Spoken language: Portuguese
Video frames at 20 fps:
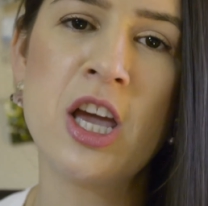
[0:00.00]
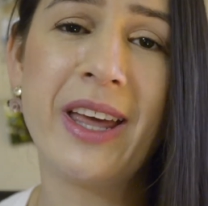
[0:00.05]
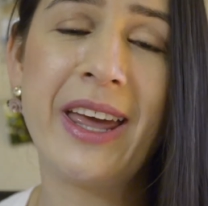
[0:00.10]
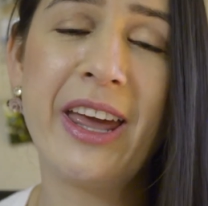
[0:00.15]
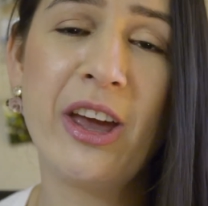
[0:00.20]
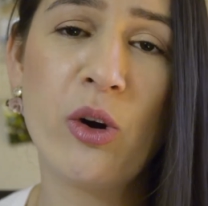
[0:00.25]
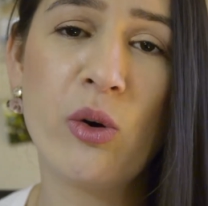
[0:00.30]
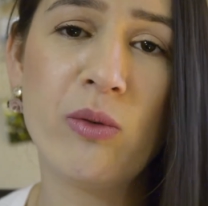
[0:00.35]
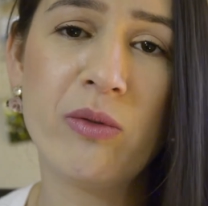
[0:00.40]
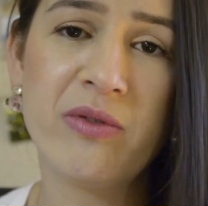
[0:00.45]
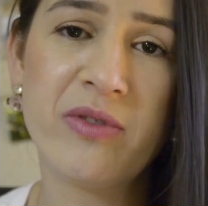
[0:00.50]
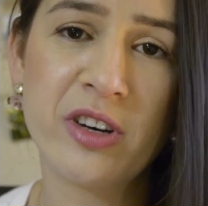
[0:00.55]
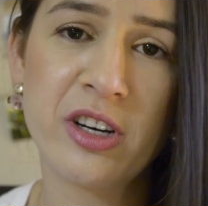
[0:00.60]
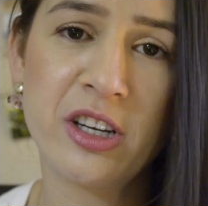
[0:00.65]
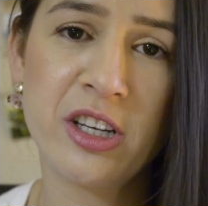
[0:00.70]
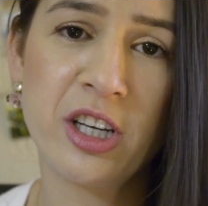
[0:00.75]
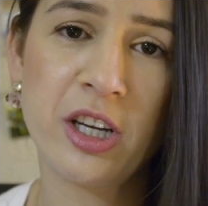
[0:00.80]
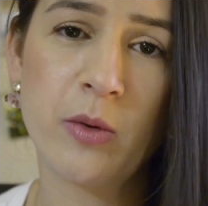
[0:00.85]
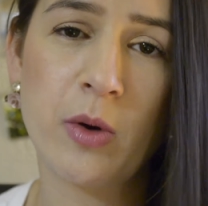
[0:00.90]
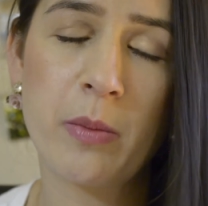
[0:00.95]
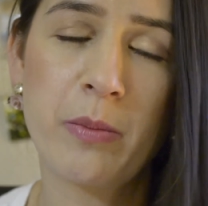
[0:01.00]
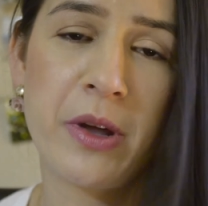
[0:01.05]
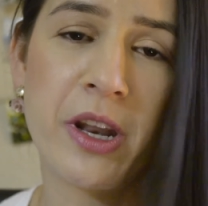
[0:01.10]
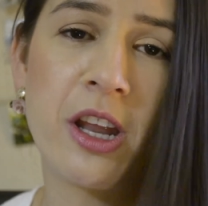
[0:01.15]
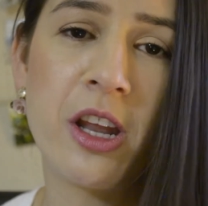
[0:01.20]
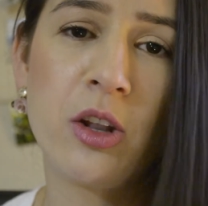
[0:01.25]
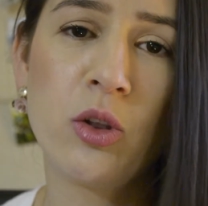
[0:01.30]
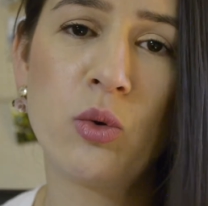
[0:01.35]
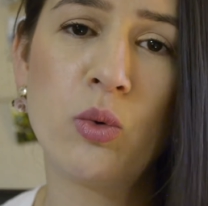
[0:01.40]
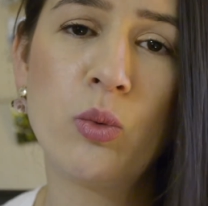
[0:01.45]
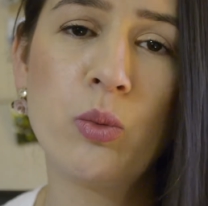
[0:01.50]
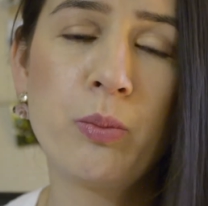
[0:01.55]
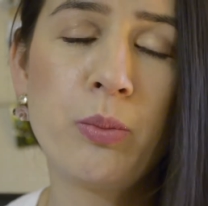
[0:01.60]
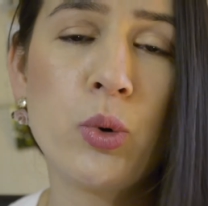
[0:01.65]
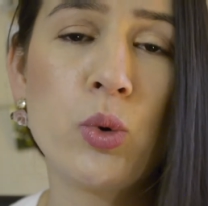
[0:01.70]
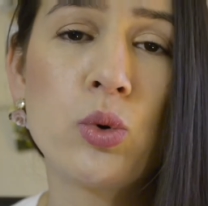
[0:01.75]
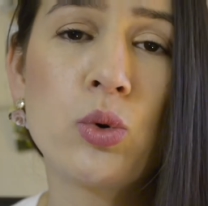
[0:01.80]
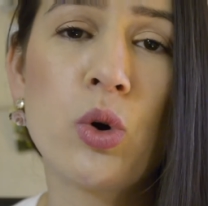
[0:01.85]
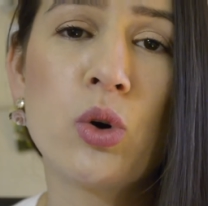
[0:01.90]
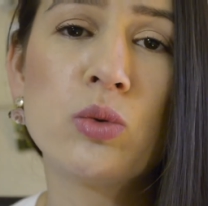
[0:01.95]
Eu, Vani, eu aprendo
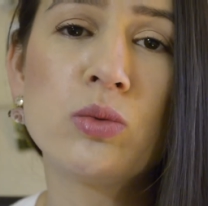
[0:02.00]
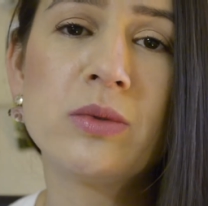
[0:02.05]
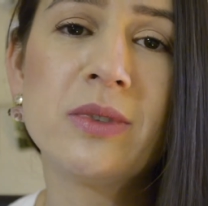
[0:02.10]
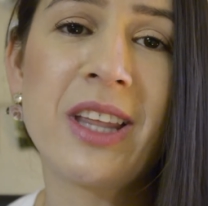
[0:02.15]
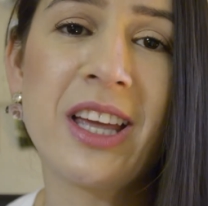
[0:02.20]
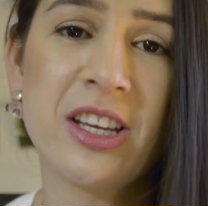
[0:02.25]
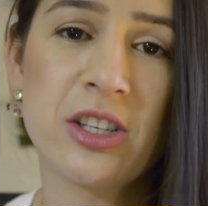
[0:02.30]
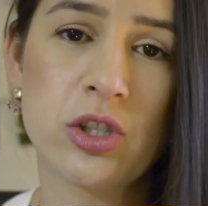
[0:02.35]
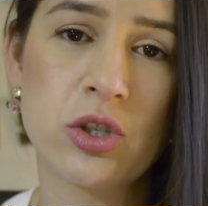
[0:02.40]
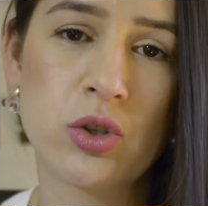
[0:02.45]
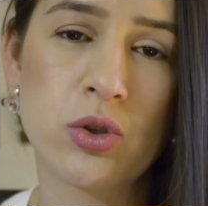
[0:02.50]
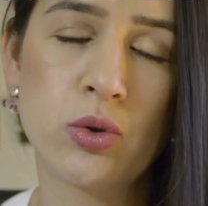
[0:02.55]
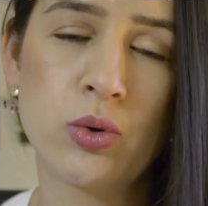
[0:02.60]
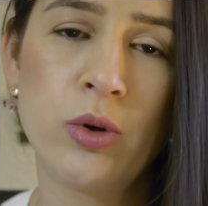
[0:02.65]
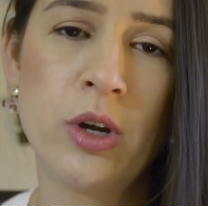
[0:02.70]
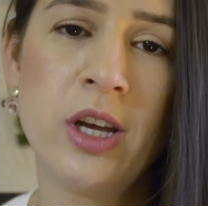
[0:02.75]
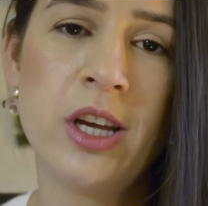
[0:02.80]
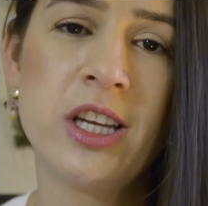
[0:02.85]
por contexto.